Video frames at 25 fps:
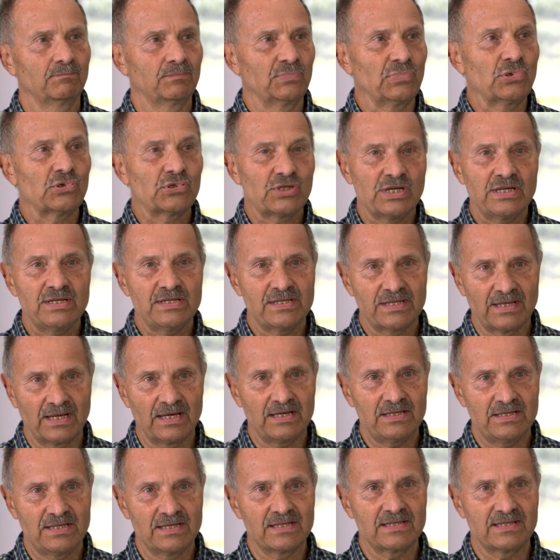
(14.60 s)

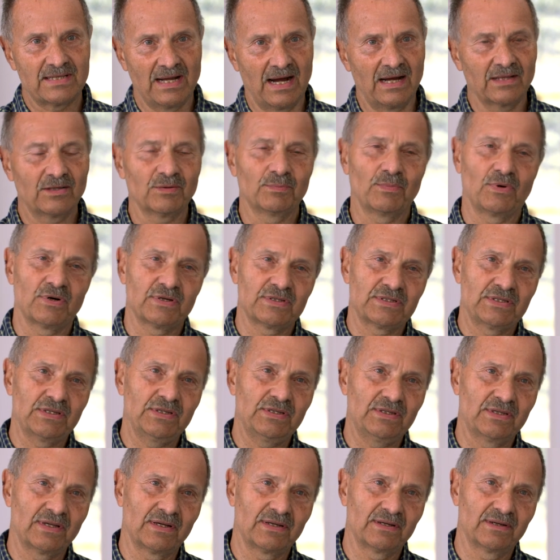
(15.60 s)
geschichtsträchtiges Datum aus
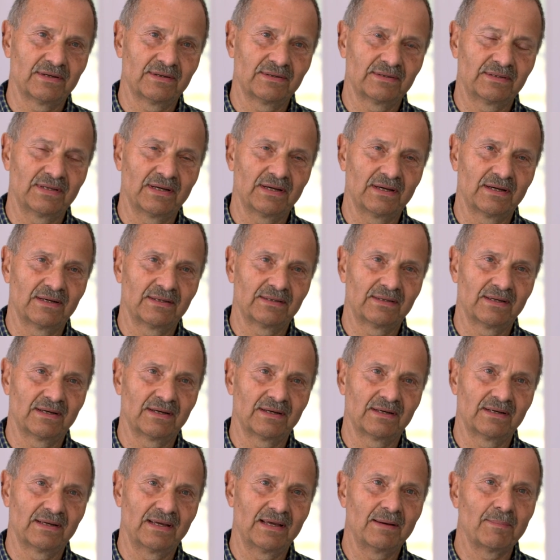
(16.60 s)
Sicht der, der,
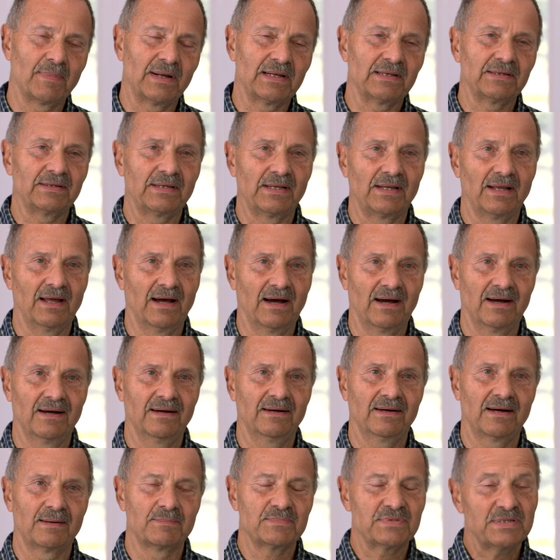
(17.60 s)
der ehemaligen
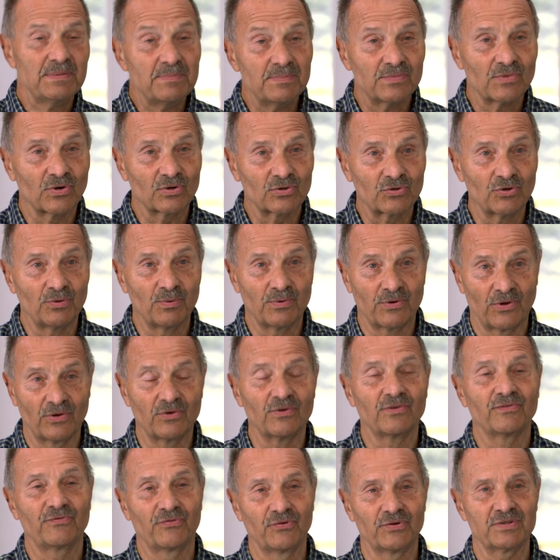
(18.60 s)
DDR. Am 7. Oktober
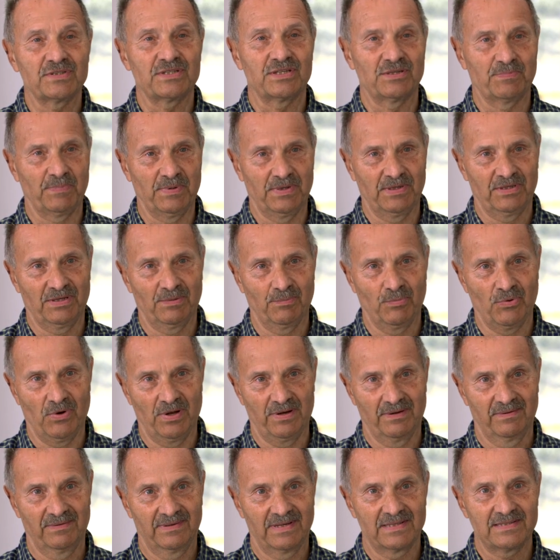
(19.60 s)
1949 bin ich
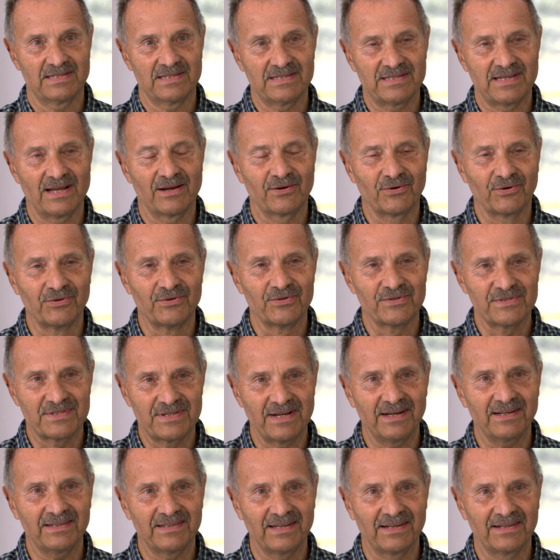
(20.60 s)
geboren. Das ist der
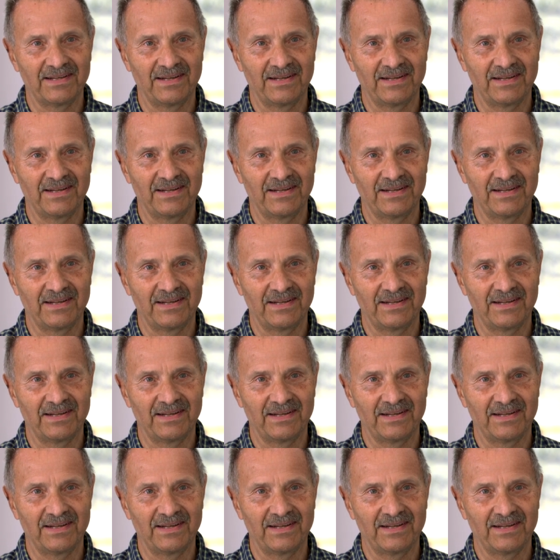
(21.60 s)
Gründungstag der